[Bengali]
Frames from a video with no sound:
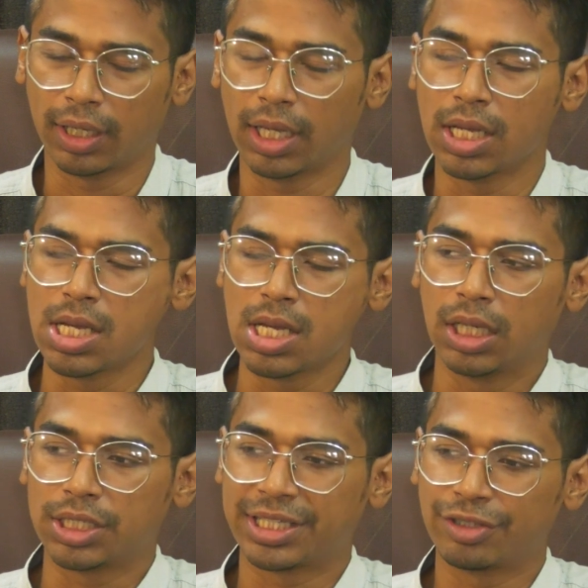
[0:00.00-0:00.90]
হয়
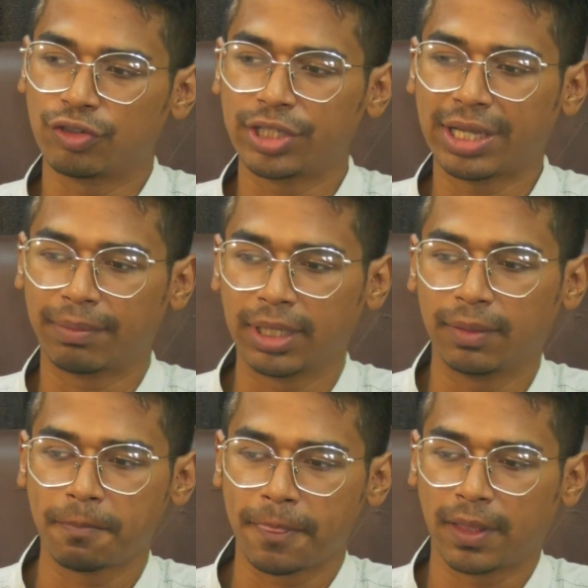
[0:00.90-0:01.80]
সেজন্যই আমরা
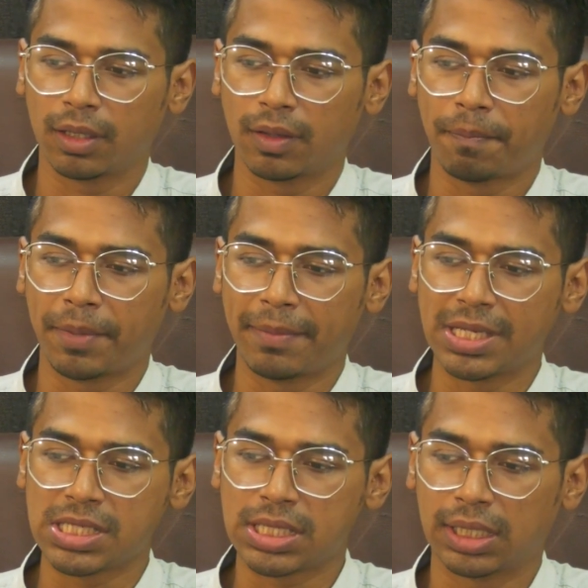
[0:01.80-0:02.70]

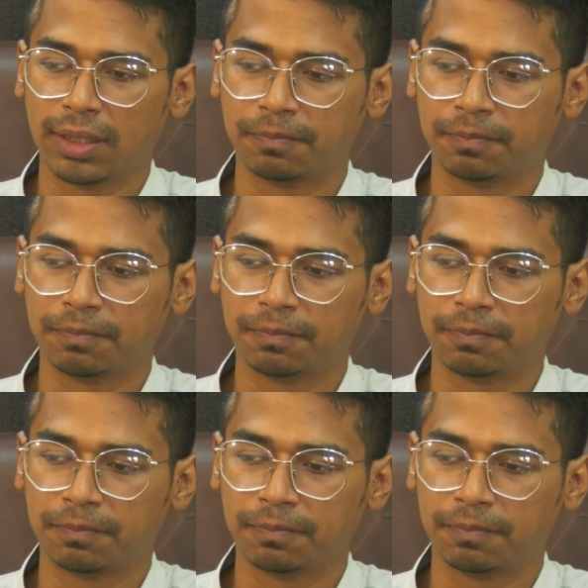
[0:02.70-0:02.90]
পেমেন্টটা